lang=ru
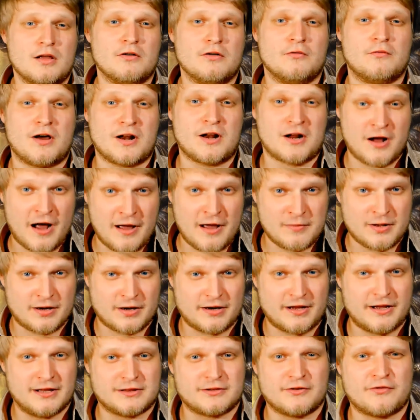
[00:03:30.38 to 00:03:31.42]

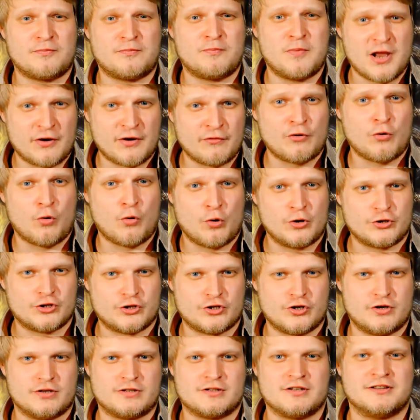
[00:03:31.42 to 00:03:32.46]
Warhammer — это в первую
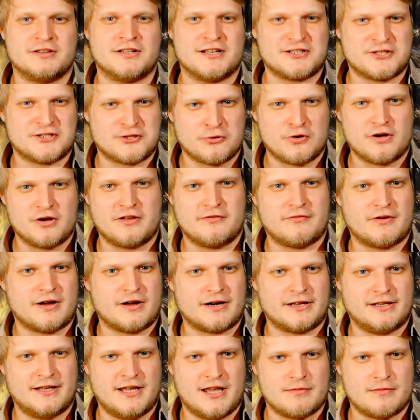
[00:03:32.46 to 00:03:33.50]
очередь настольный
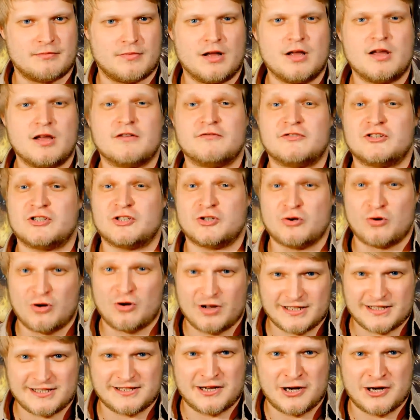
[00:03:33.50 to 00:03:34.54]
варгейм.
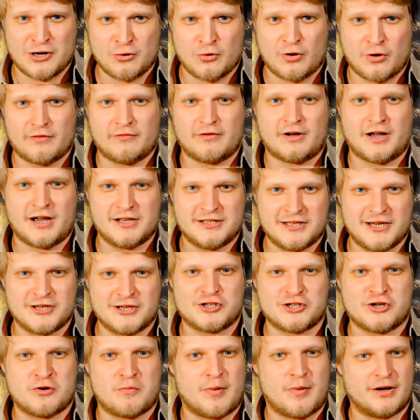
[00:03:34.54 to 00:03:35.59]
Все остальное,
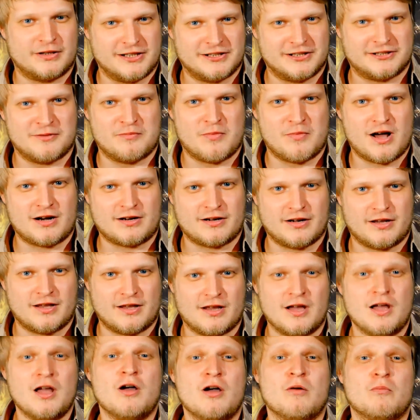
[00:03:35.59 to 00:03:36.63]
выходящее под этой
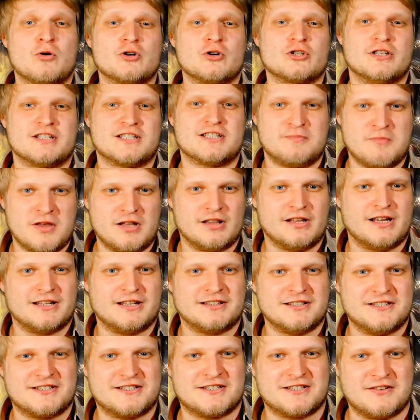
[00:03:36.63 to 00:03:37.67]
маркой, можно смело
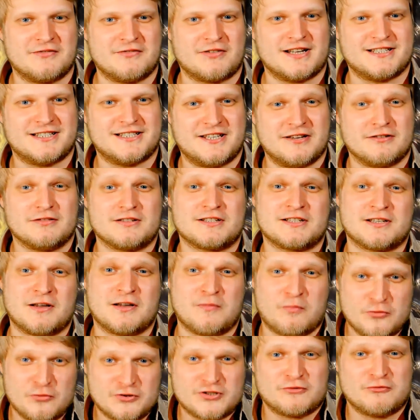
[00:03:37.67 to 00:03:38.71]
отнести в раздел
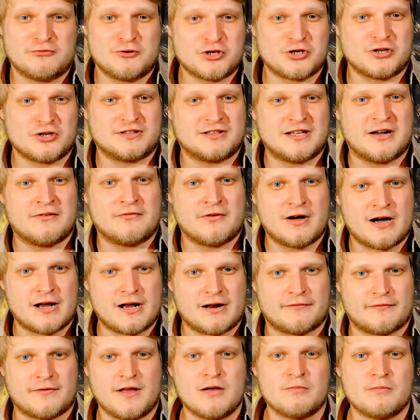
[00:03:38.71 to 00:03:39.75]
сопутствующих
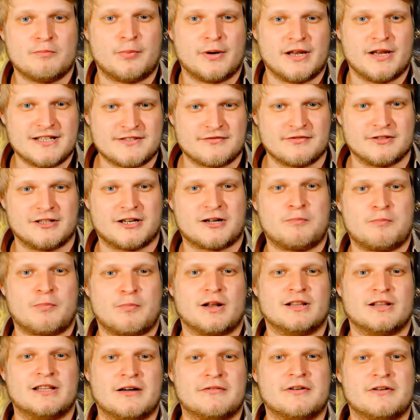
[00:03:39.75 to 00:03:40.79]
товаров, призванных
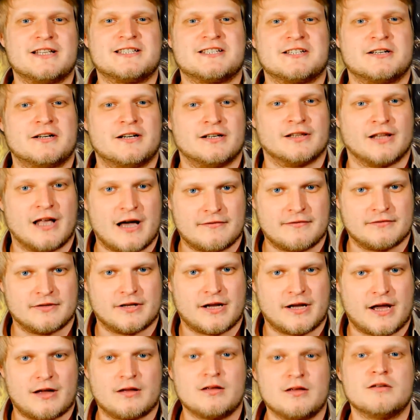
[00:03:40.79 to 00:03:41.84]
продавать
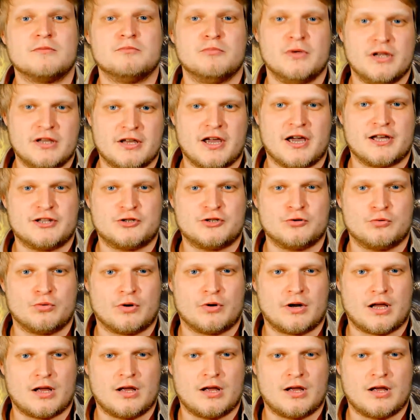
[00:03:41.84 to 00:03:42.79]
главное — миниатюры.